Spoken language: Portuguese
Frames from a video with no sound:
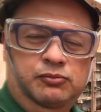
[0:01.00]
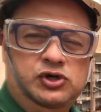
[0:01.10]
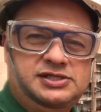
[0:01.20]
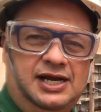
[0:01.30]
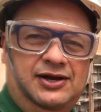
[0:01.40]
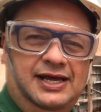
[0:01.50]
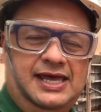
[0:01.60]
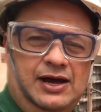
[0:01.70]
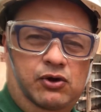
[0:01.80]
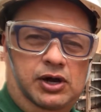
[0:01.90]
Mostrando
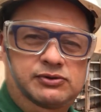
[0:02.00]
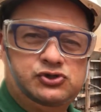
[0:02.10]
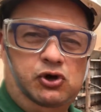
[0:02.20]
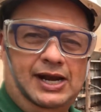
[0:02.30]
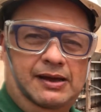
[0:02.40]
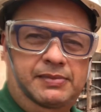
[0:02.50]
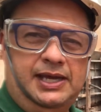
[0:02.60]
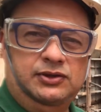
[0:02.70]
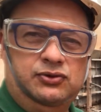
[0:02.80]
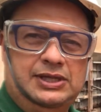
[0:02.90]
aqui agora o
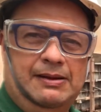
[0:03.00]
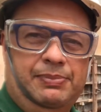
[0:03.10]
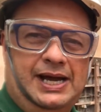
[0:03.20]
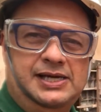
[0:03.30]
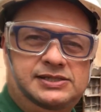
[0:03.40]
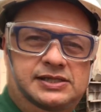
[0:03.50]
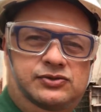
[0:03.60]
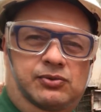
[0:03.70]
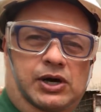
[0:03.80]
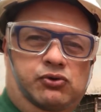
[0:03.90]
escoramento da base
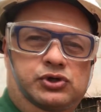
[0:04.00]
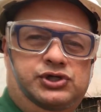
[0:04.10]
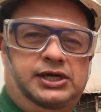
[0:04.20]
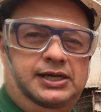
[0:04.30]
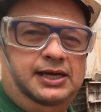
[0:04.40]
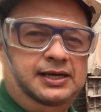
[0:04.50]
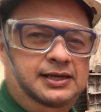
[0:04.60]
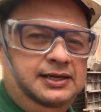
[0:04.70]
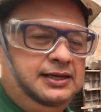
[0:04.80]
de uma cortina.